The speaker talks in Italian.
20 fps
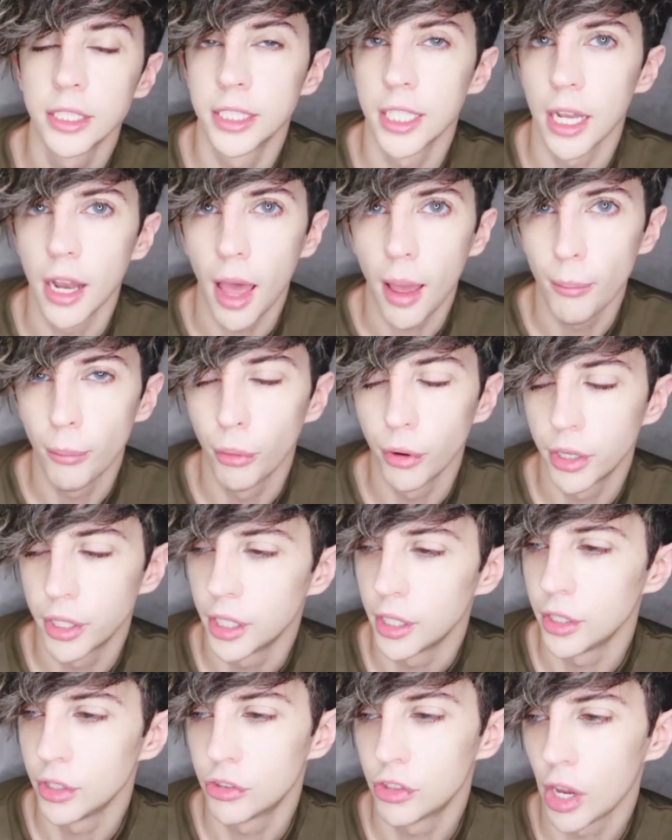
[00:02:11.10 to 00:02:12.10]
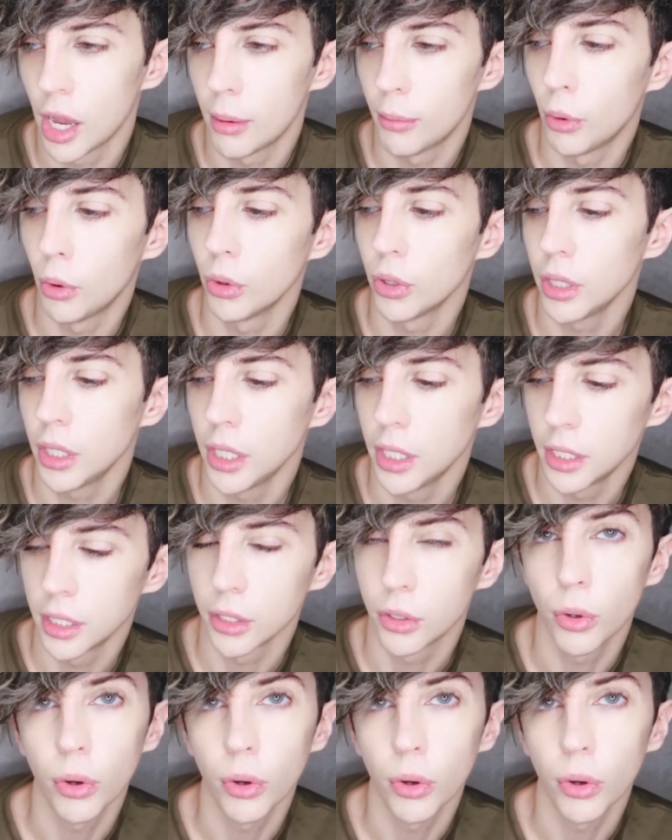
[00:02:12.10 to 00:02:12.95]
celebrity diciamo in